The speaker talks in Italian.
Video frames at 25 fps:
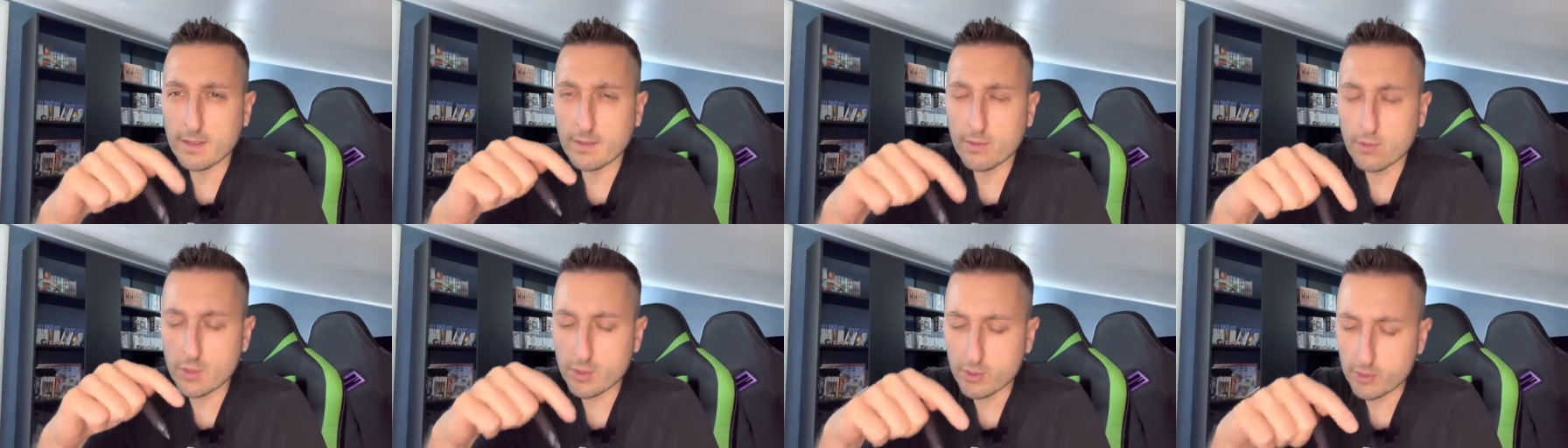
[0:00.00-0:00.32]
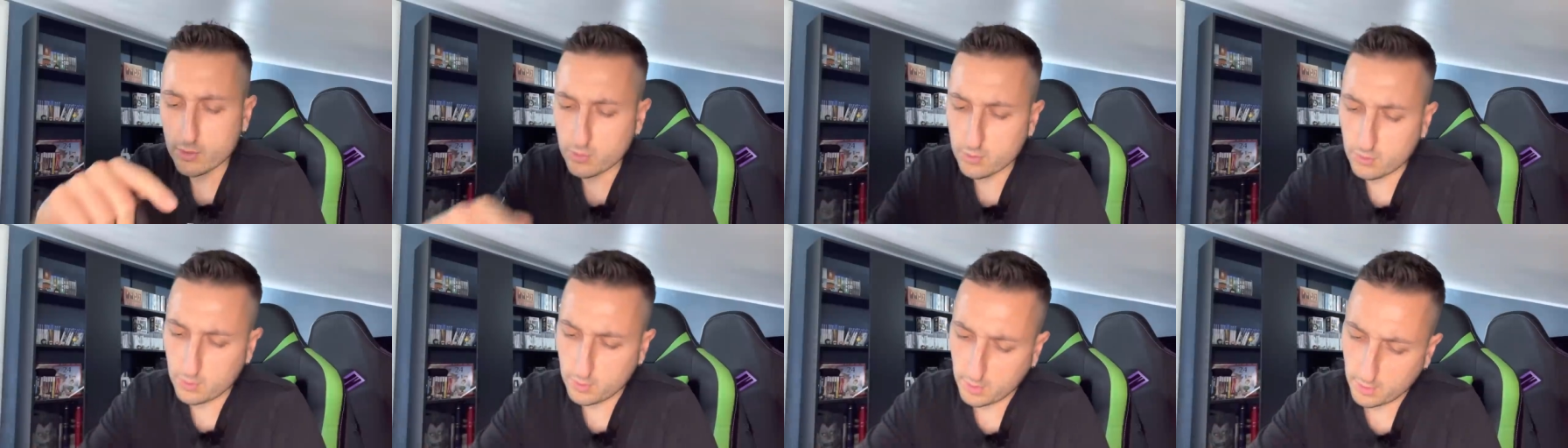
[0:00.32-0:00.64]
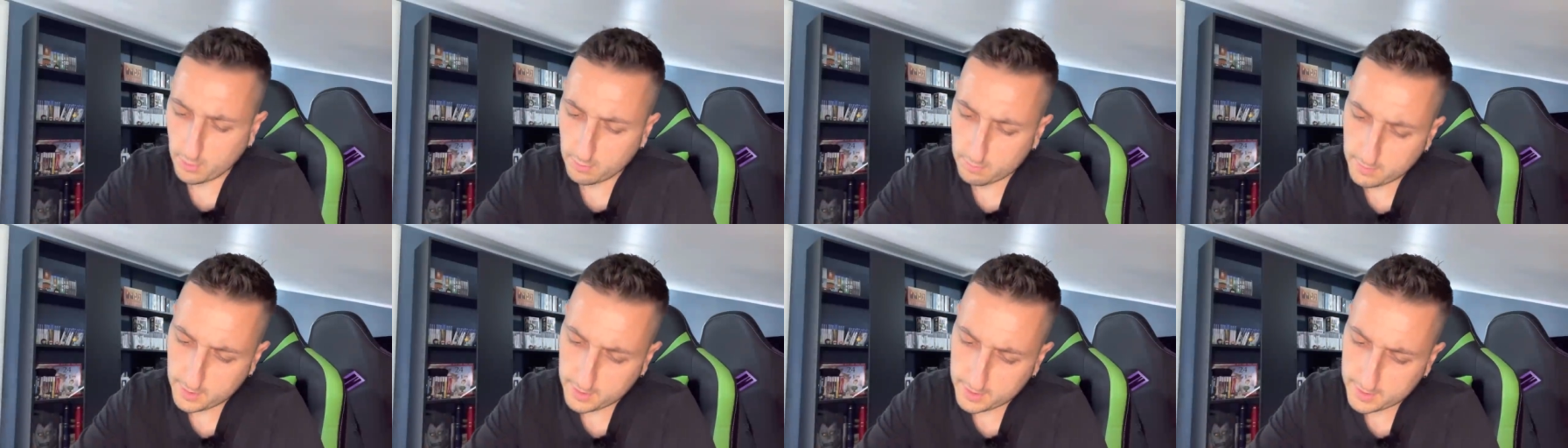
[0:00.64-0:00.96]
qui sotto nei
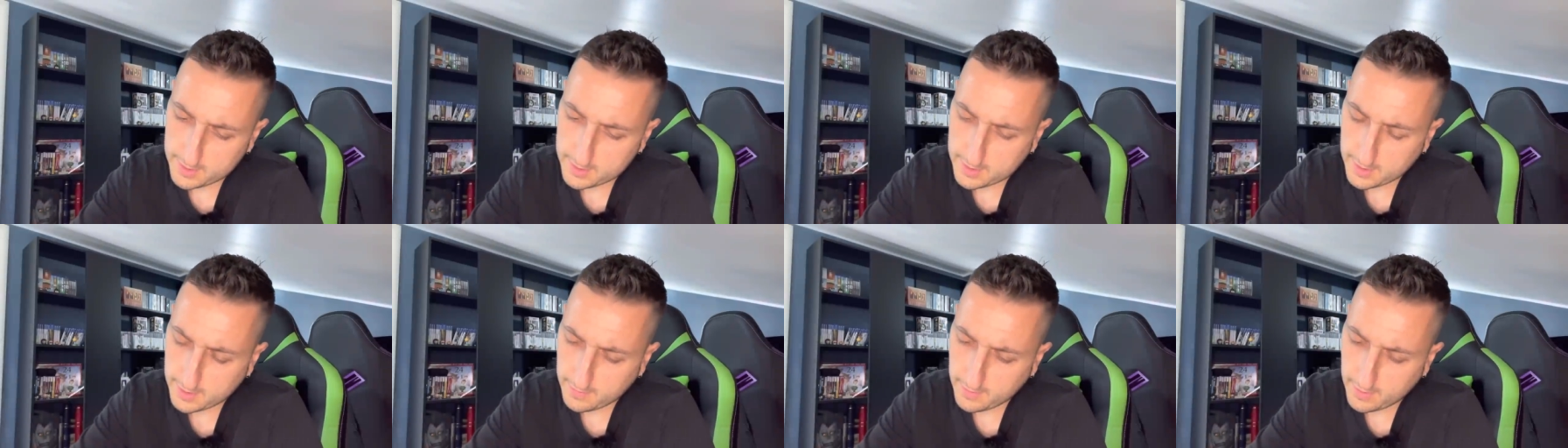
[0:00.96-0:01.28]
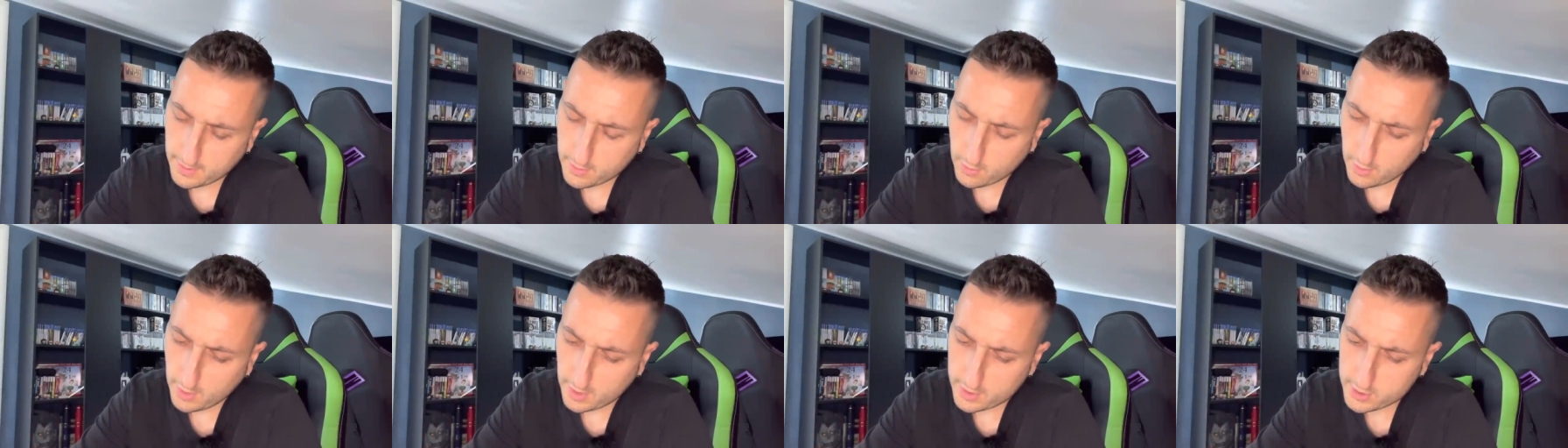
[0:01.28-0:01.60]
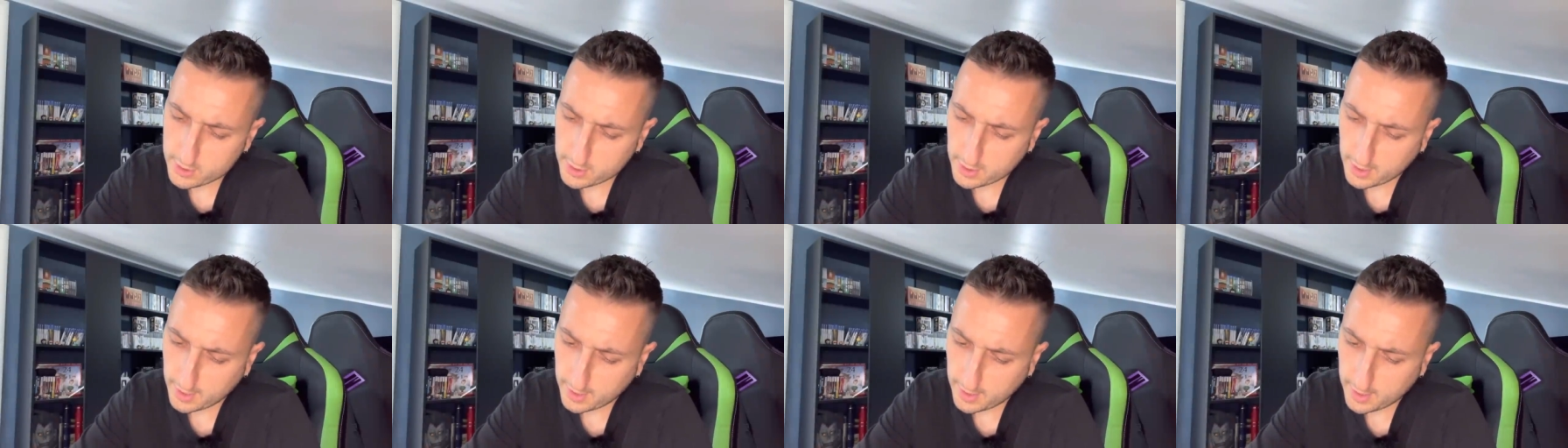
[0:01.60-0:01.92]
commenti scrive con
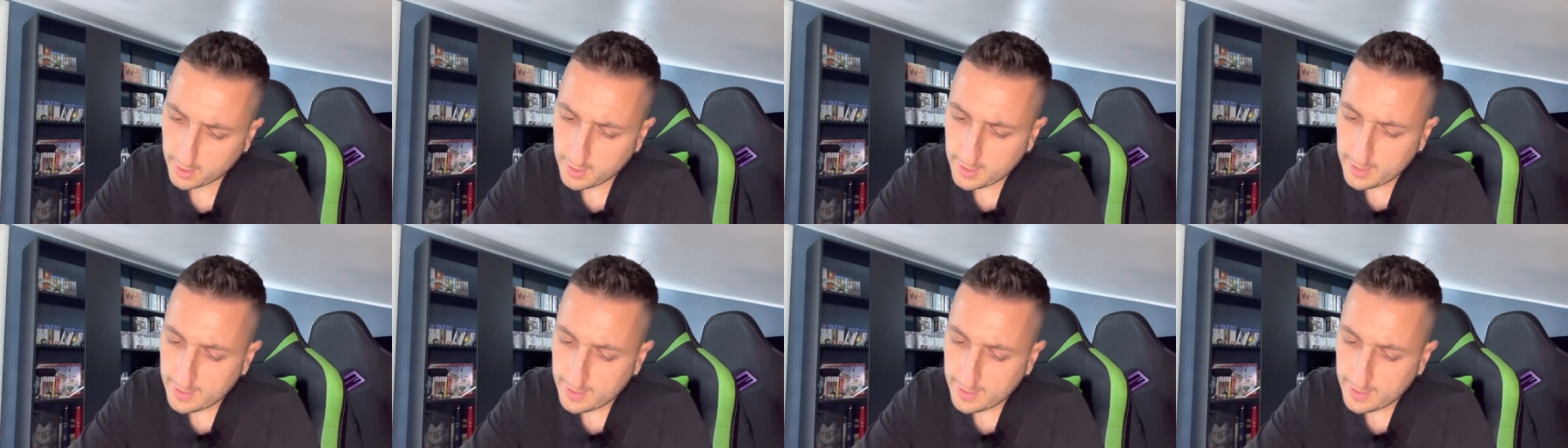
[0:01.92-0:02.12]
l'hashtag.